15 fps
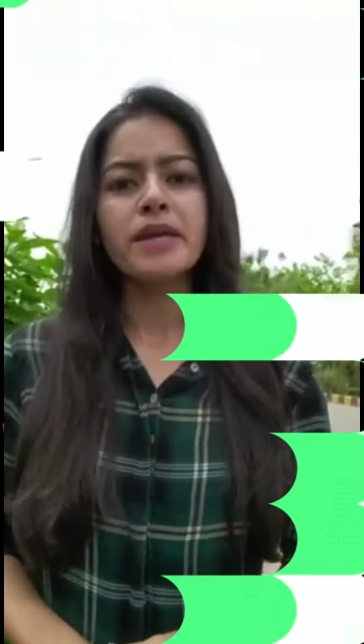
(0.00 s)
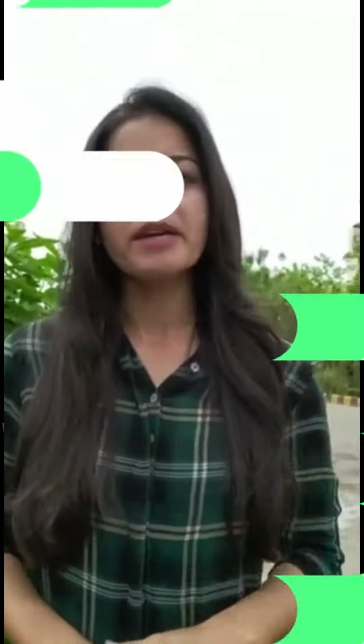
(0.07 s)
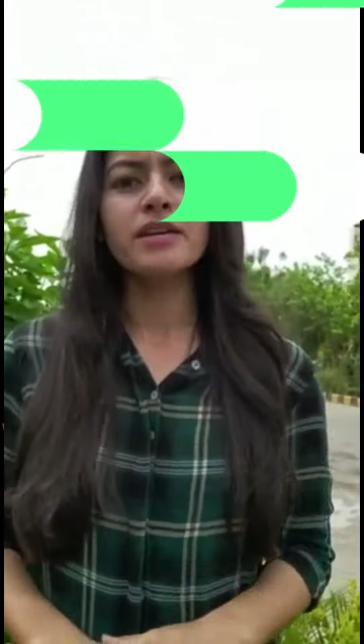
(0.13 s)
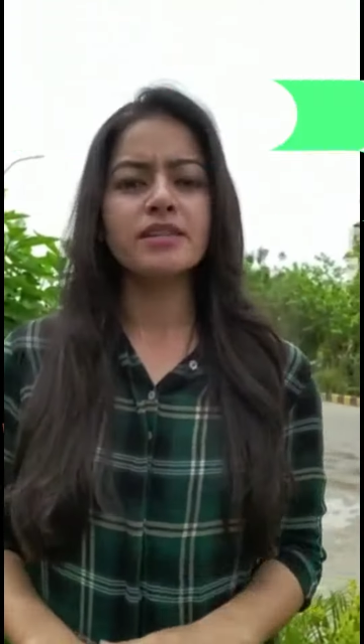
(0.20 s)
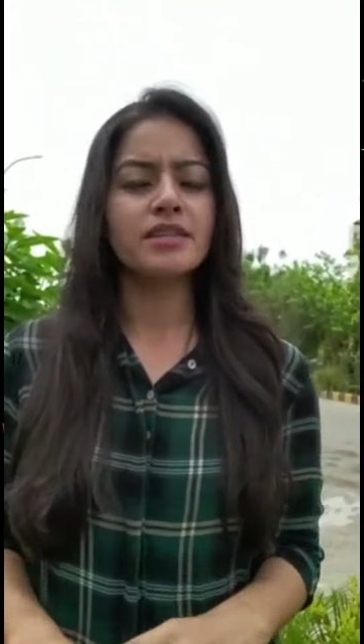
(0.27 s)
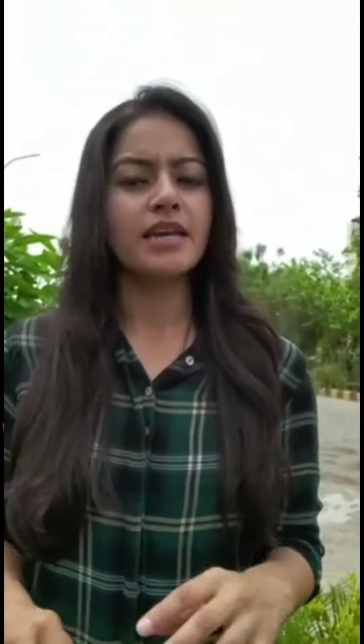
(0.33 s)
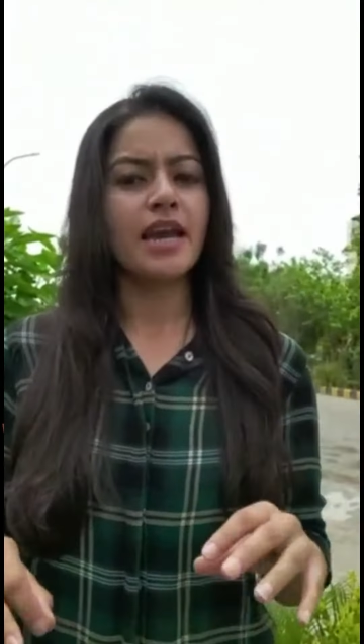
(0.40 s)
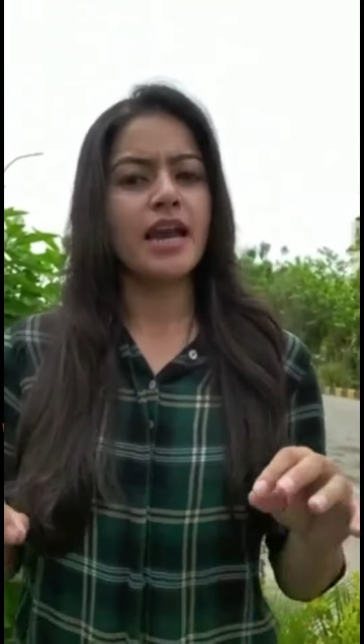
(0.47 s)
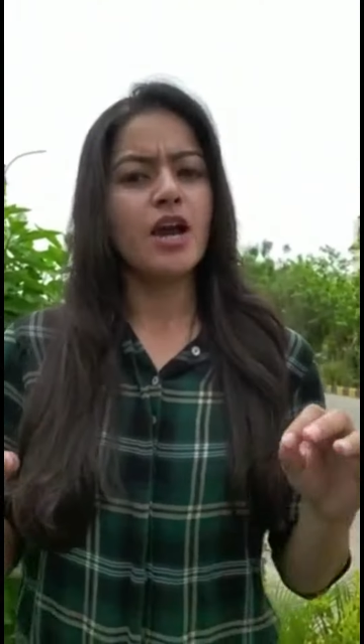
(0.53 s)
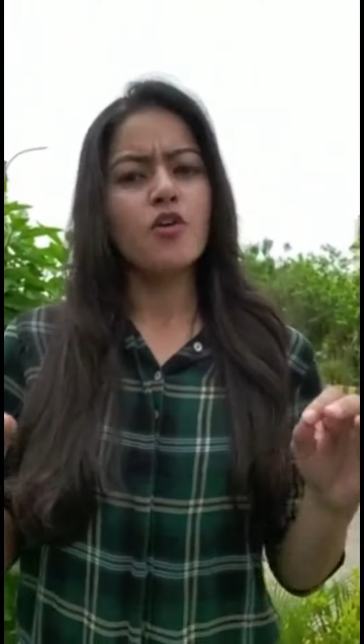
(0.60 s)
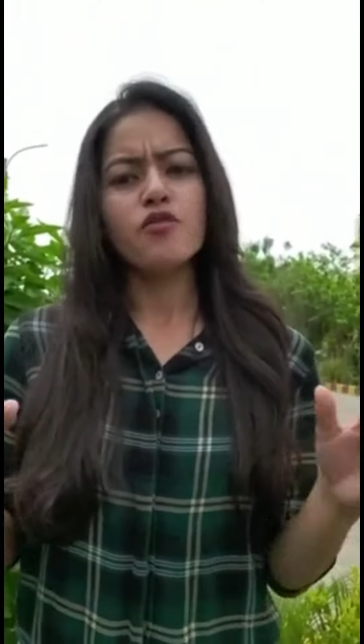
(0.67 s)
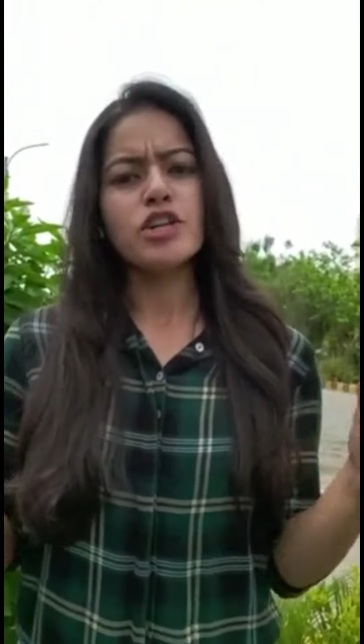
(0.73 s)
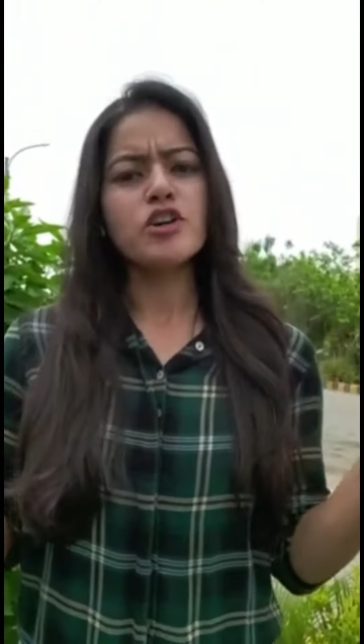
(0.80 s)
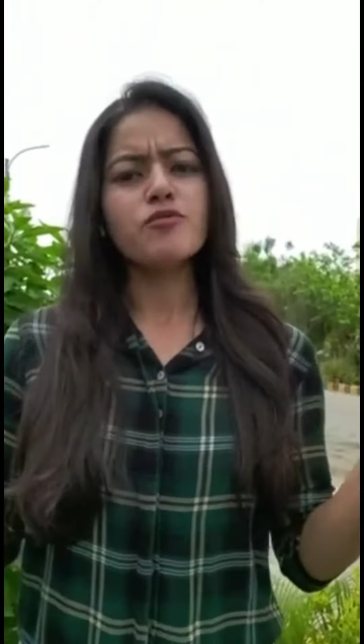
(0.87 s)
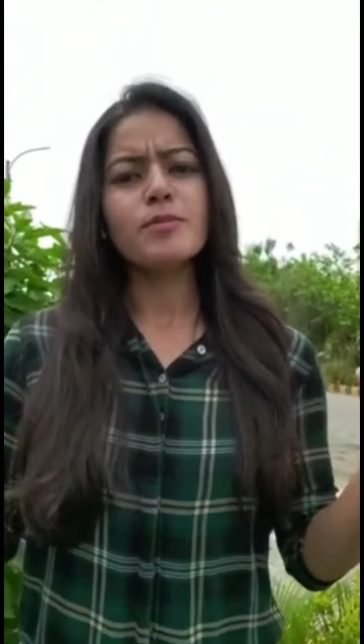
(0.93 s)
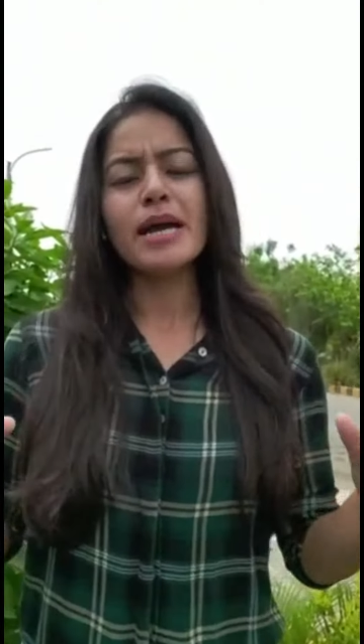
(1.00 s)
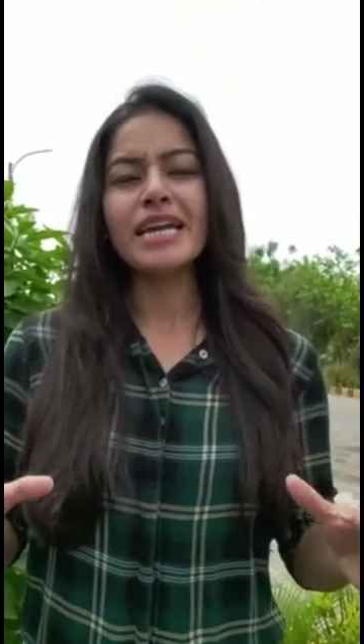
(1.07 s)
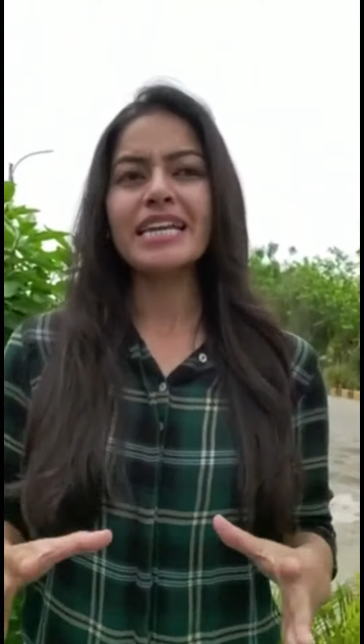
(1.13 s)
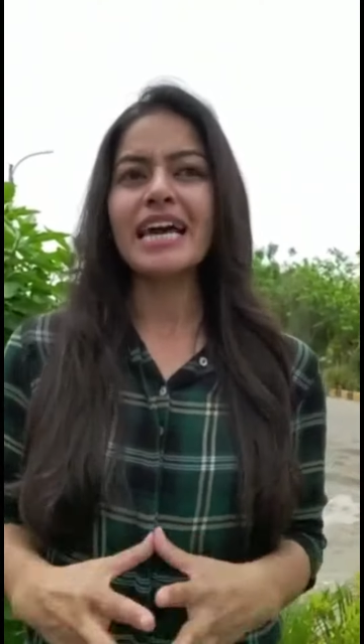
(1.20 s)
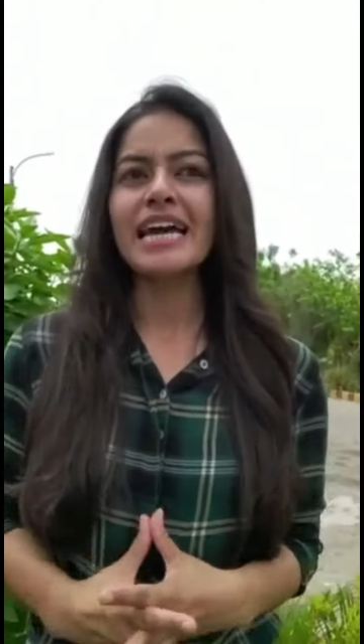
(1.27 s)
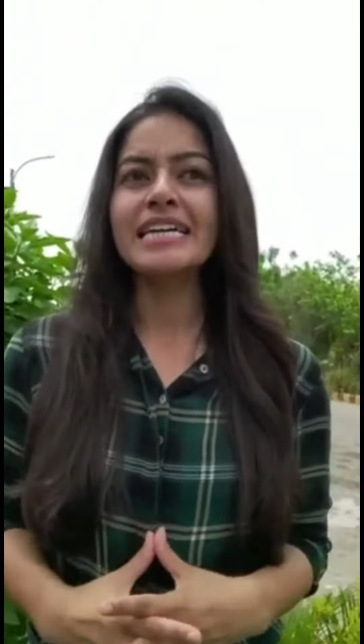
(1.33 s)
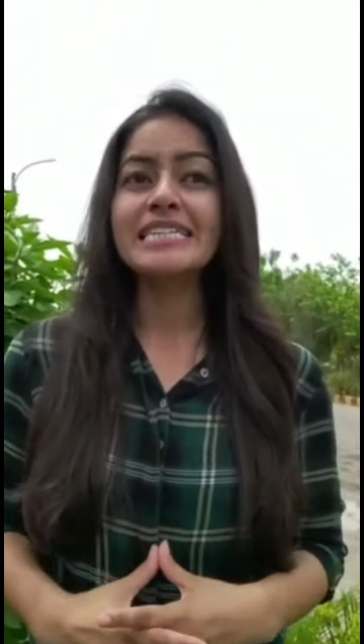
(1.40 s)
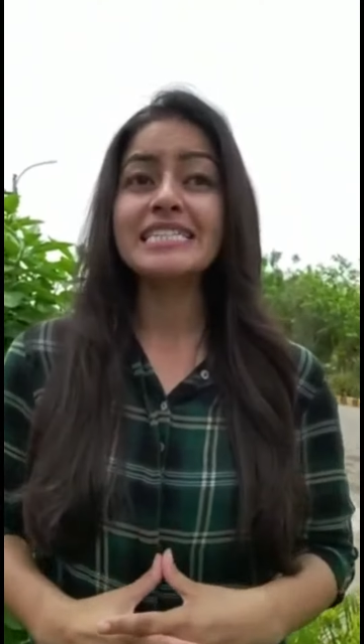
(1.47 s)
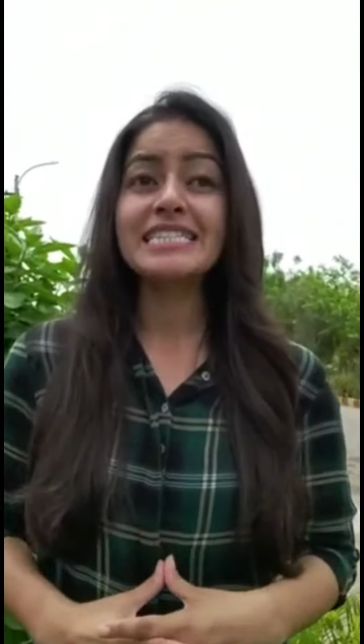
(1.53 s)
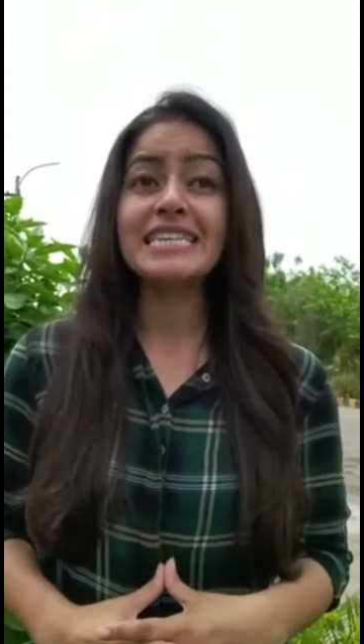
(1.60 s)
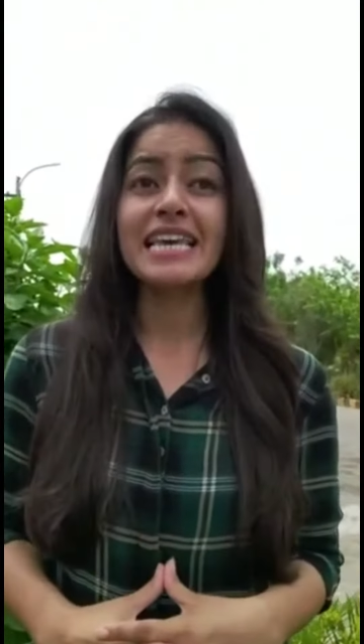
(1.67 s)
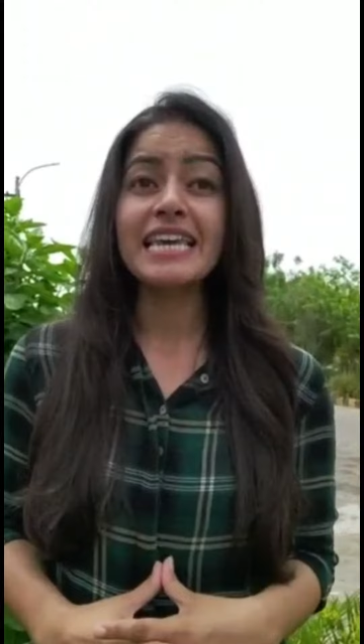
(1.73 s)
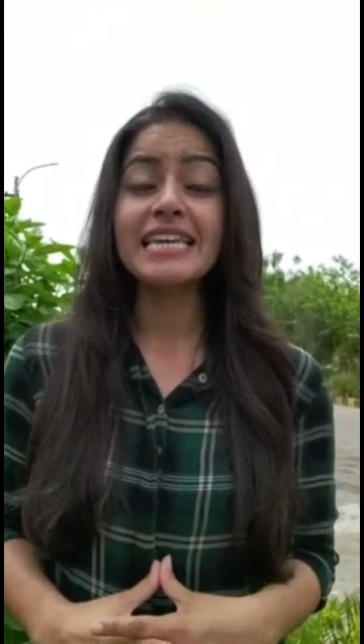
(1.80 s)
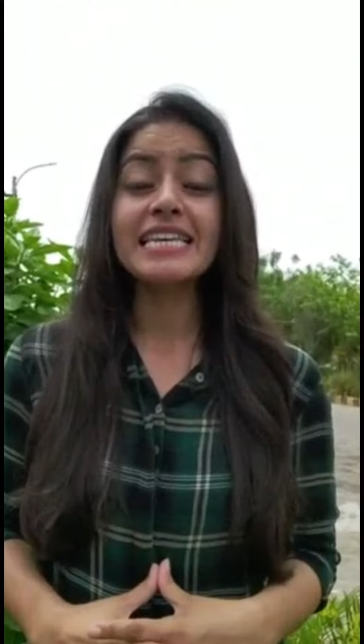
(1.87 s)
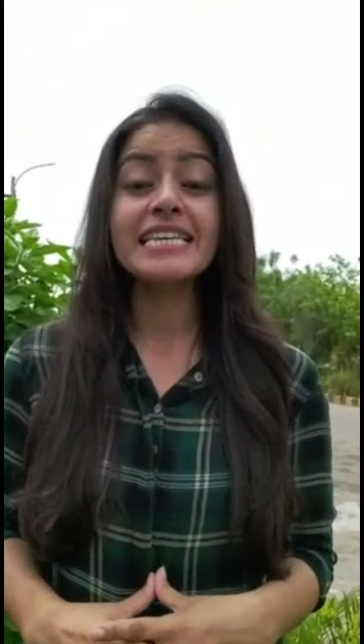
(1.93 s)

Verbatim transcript: प्ले करती है वन ऑफ माई क्लाइंट से